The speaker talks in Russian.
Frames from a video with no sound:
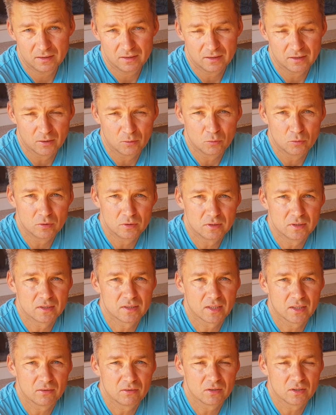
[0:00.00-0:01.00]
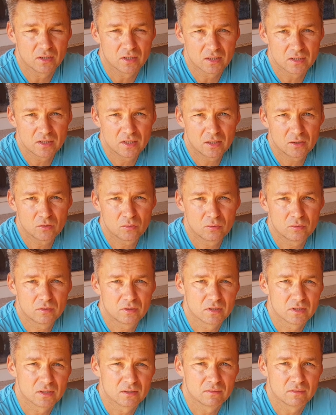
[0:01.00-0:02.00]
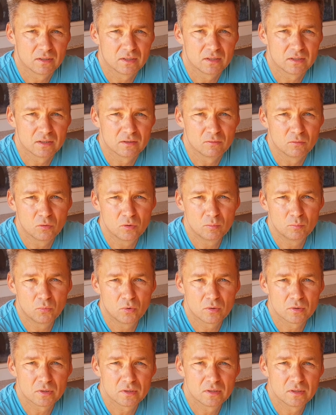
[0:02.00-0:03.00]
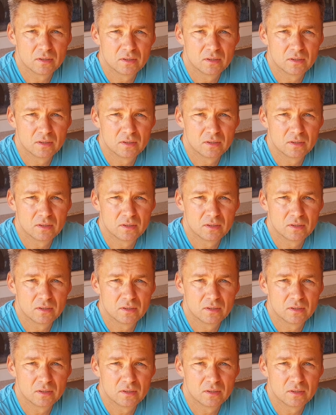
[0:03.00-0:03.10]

на улице ставите розетку, называется вольтбокс